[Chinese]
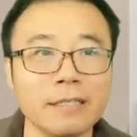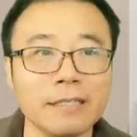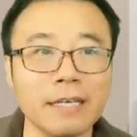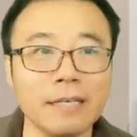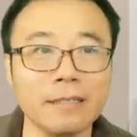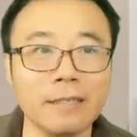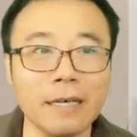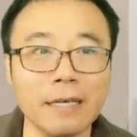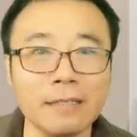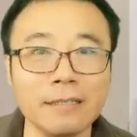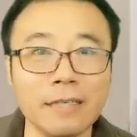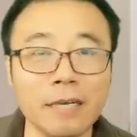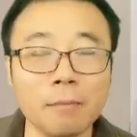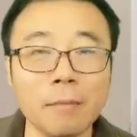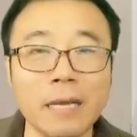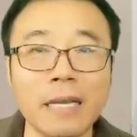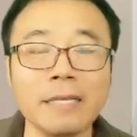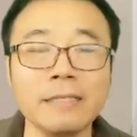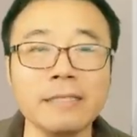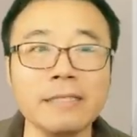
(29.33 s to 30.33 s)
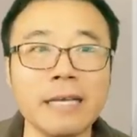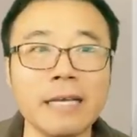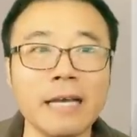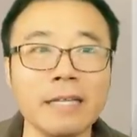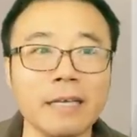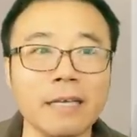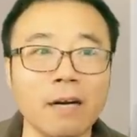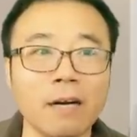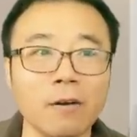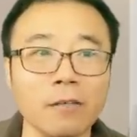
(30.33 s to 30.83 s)
讲他在马来西
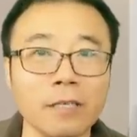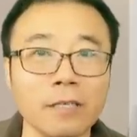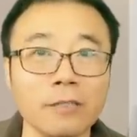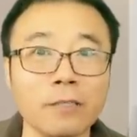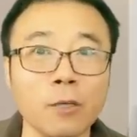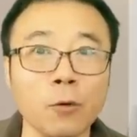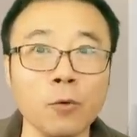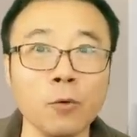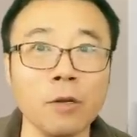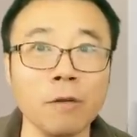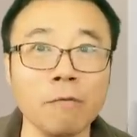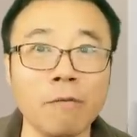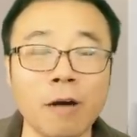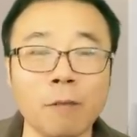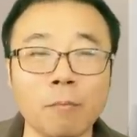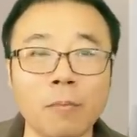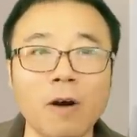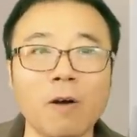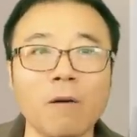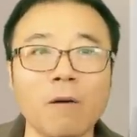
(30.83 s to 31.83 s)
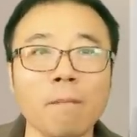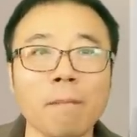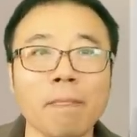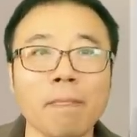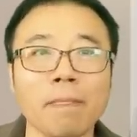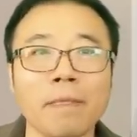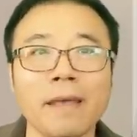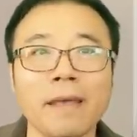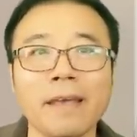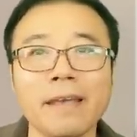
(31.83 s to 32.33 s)
亚呢，好像遭遇了网暴。
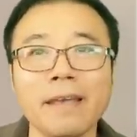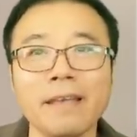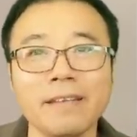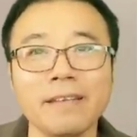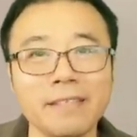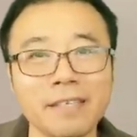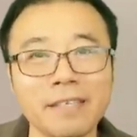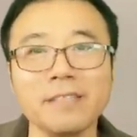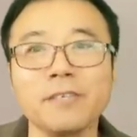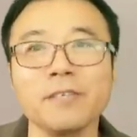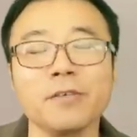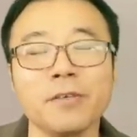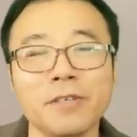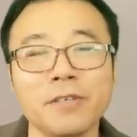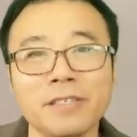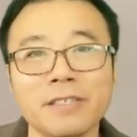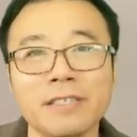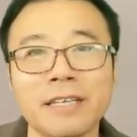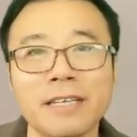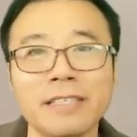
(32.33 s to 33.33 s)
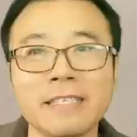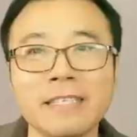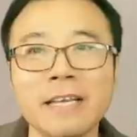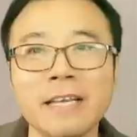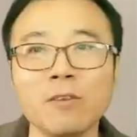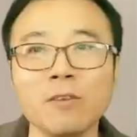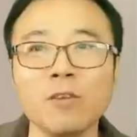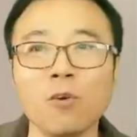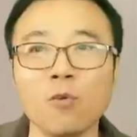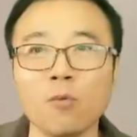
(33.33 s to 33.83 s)
哎，这个就有意思了。今
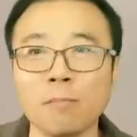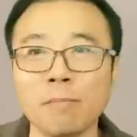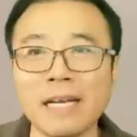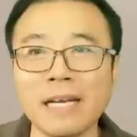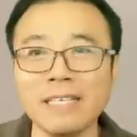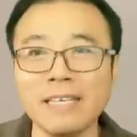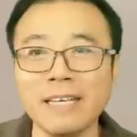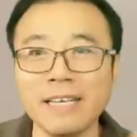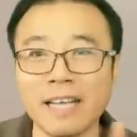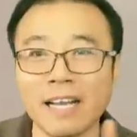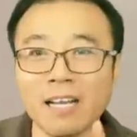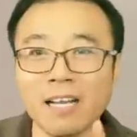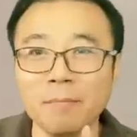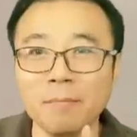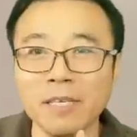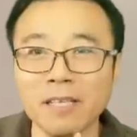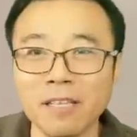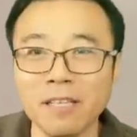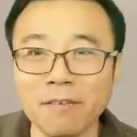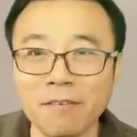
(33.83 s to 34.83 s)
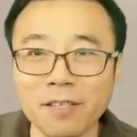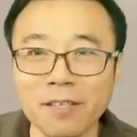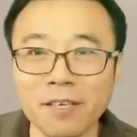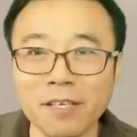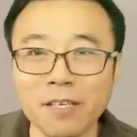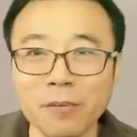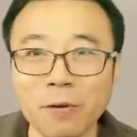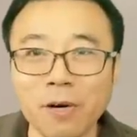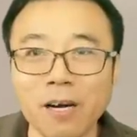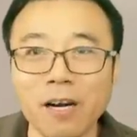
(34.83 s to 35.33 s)
天呢，我们把这两个频道放
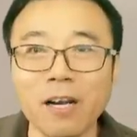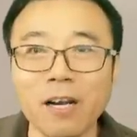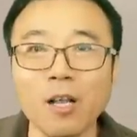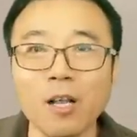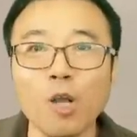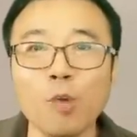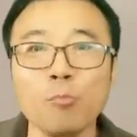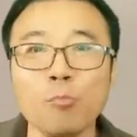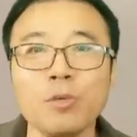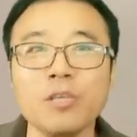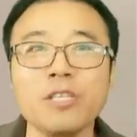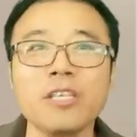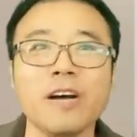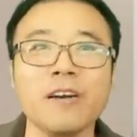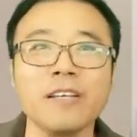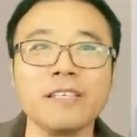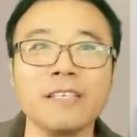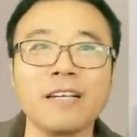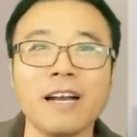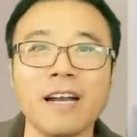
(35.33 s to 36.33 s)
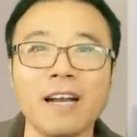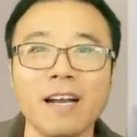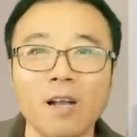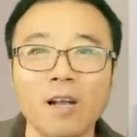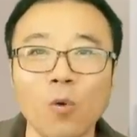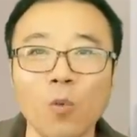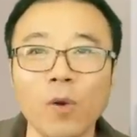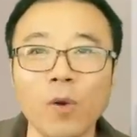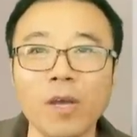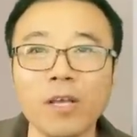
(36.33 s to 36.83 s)
到一块儿比较一下，
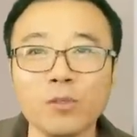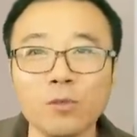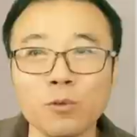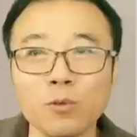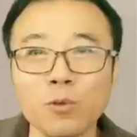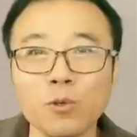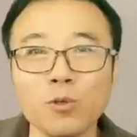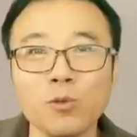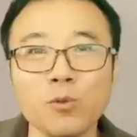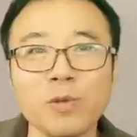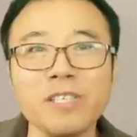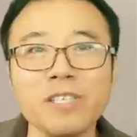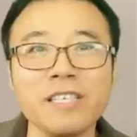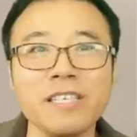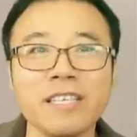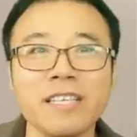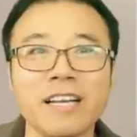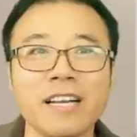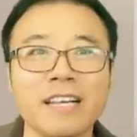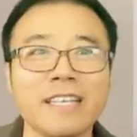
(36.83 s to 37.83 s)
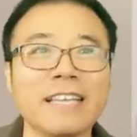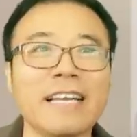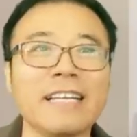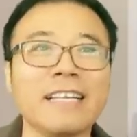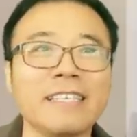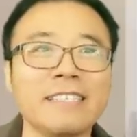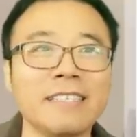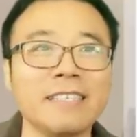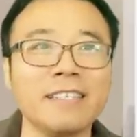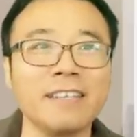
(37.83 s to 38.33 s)
我也从中学习一下，给
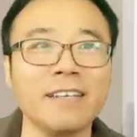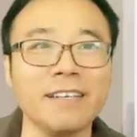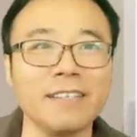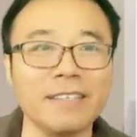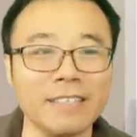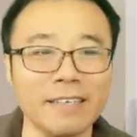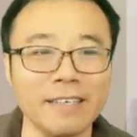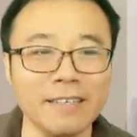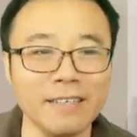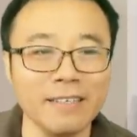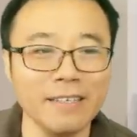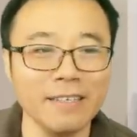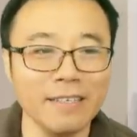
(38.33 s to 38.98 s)
大家介绍一下。